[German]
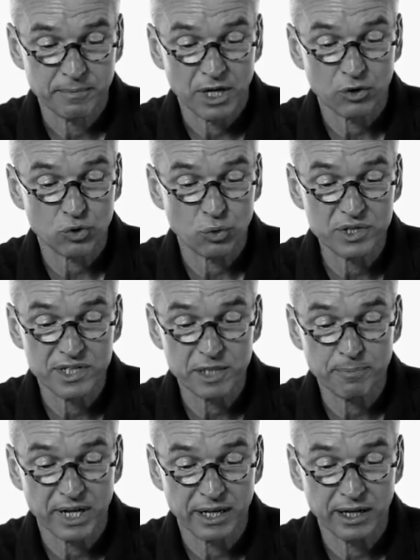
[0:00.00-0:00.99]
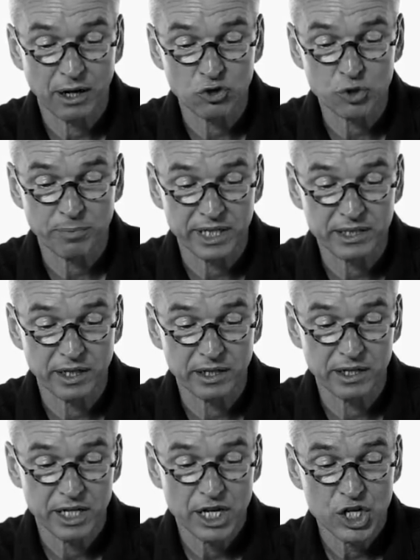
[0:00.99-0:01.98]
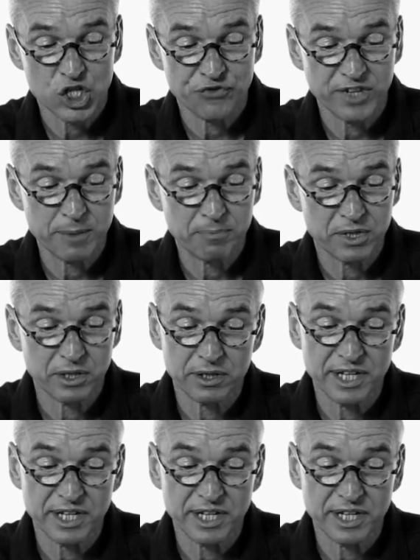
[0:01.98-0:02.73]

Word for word: Aus unsichtbaren Lautsprechern schwebte